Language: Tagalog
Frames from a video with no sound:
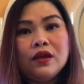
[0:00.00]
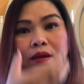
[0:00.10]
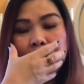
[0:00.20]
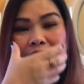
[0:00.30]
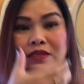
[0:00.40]

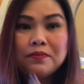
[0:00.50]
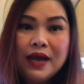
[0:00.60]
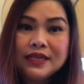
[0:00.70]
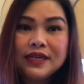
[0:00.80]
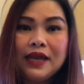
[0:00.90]
face
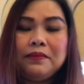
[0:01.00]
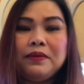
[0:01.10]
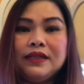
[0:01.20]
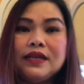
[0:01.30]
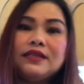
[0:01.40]
mask, I
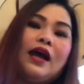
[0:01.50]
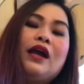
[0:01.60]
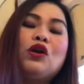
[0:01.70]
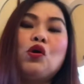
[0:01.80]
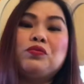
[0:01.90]
mean, tas
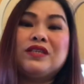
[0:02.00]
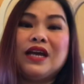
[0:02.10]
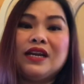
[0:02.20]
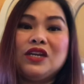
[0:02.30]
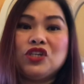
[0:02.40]
naka-gloves
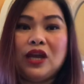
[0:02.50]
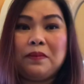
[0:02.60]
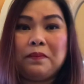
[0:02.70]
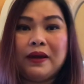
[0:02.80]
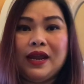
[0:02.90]
ka rin
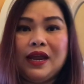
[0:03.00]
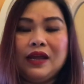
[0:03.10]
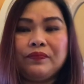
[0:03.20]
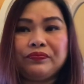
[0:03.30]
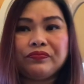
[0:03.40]
syempre.